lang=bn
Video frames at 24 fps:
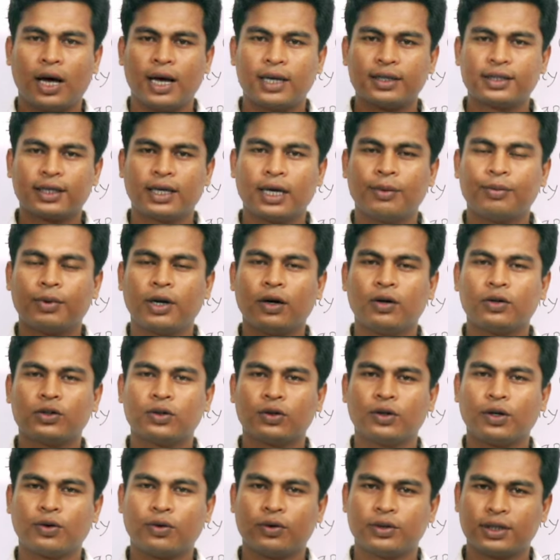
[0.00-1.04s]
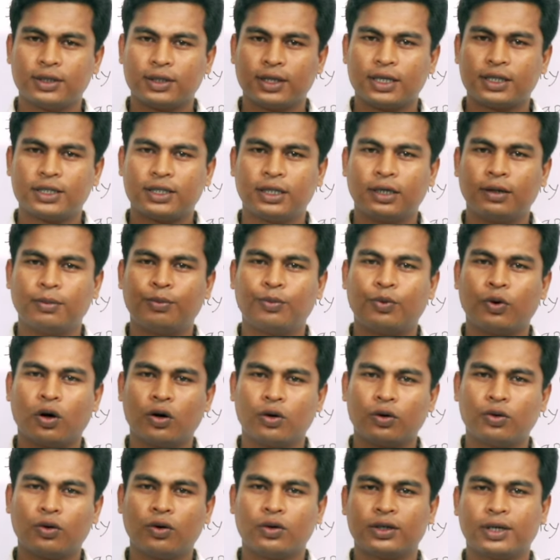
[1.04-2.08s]
আজকে আমরা আলোচনা করতে যাচ্ছি
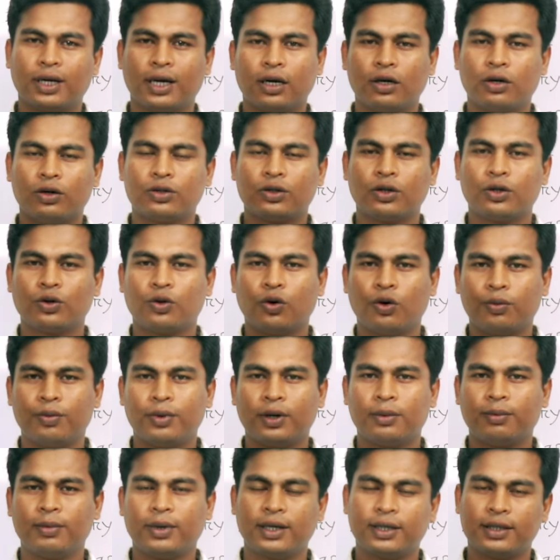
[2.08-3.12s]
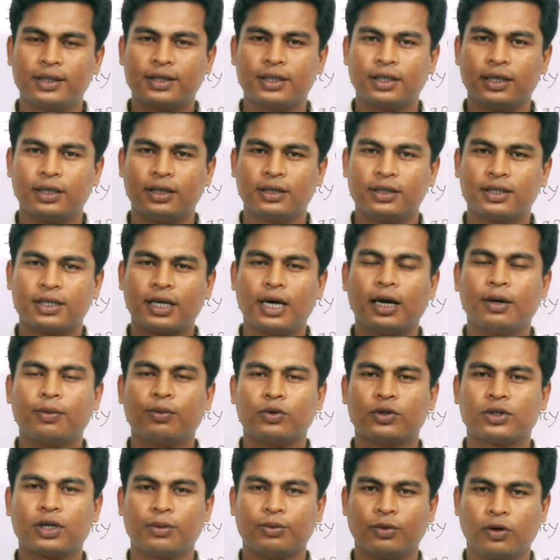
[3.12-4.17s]
ব্রঙ্কো ডায়ালোটর গ্রুপের মেডিসিন
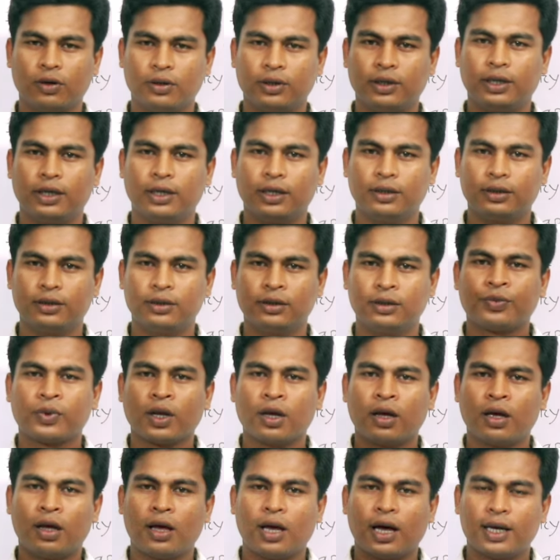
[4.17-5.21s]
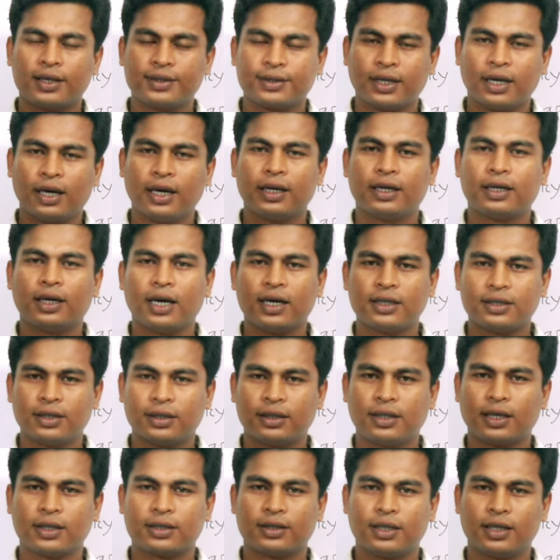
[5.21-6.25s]
সালবুটামল নিয়ে আজকের এই ক্লাসে
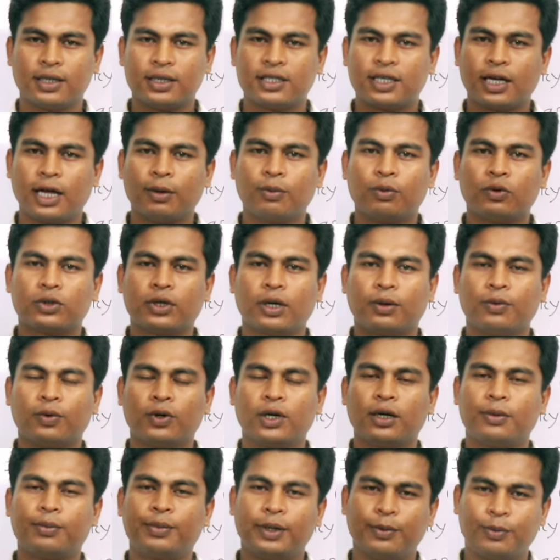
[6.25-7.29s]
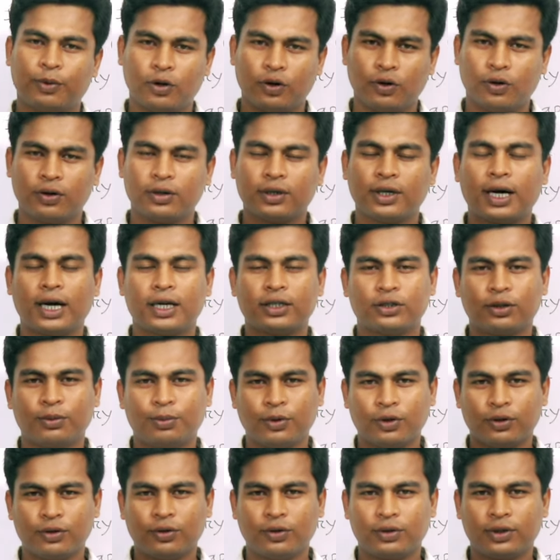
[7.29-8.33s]
থাকছে সালবোটামলের বিবরণ
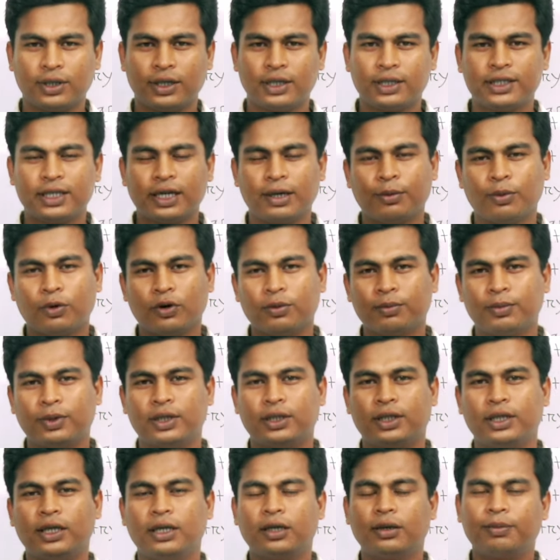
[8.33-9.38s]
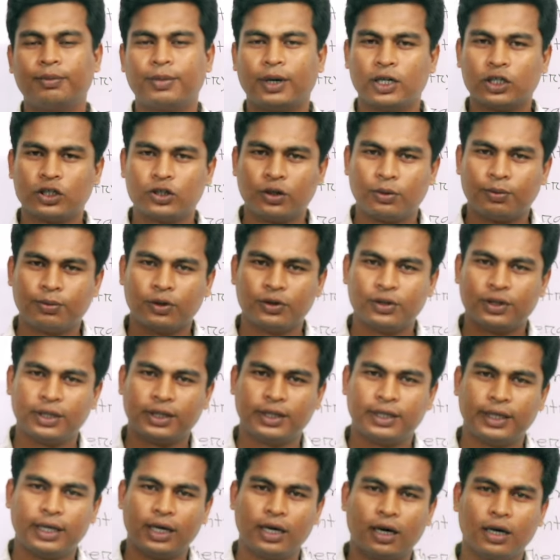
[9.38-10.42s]
কার্যপদ্ধতি সেবন বিধি পার্শ্ব
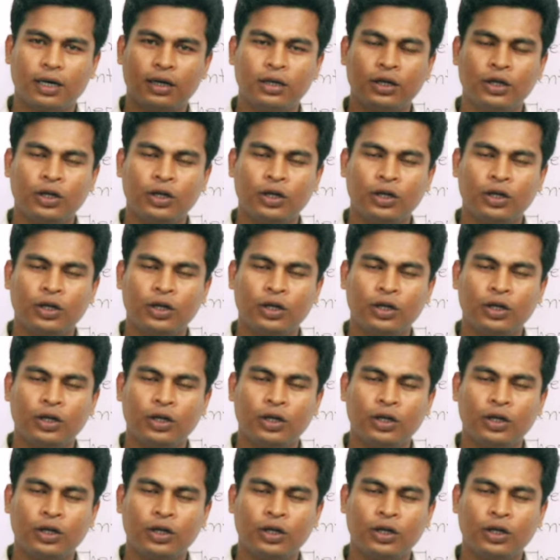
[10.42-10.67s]
প্রতিক্রিয়া